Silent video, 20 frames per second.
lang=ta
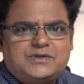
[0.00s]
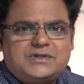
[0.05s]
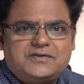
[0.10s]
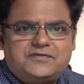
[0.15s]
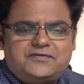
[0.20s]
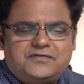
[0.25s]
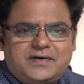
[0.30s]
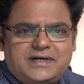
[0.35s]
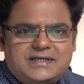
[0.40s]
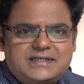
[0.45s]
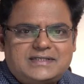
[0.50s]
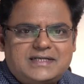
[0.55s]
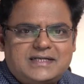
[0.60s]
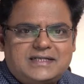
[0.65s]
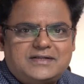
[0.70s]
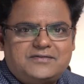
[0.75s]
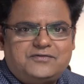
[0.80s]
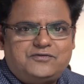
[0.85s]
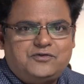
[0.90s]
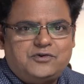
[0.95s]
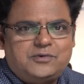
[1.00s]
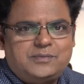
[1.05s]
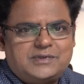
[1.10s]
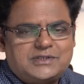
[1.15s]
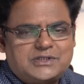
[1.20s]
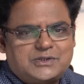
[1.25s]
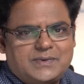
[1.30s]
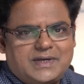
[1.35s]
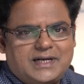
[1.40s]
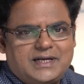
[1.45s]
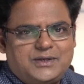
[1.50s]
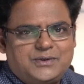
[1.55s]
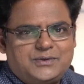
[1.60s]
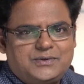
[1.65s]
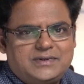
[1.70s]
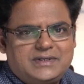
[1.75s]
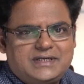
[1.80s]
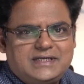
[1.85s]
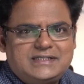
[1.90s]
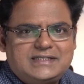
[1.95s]
ஸோ த ஃபர்ஸ்ட் அண்ட் த ஃபோமோஸ்ட் வேல்யூ
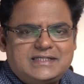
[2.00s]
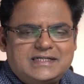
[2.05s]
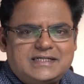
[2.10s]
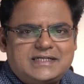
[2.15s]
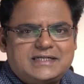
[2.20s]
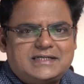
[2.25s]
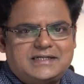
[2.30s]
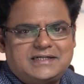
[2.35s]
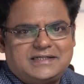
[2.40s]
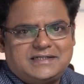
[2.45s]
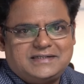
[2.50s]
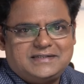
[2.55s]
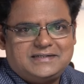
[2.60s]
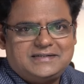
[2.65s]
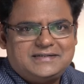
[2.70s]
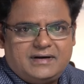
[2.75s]
இஸ் இன்டெகிரிட்டி